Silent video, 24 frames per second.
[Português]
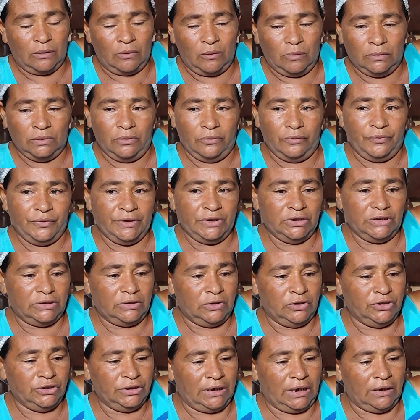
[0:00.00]
Quando eu vi, só
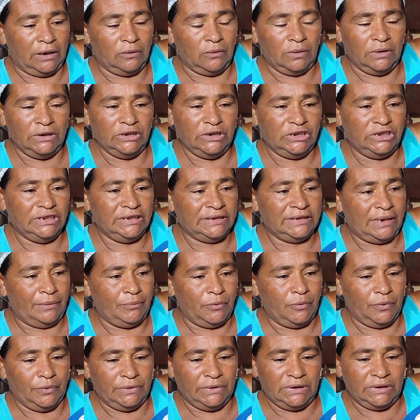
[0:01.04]
estralou e
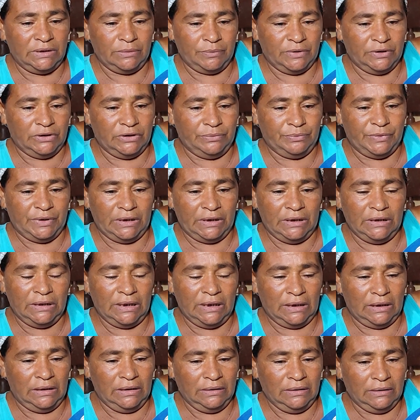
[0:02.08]
desabou em cima de mim e
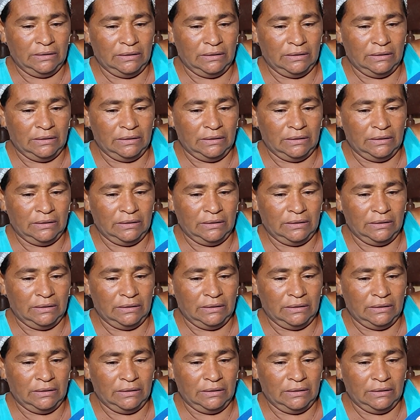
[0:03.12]
dele.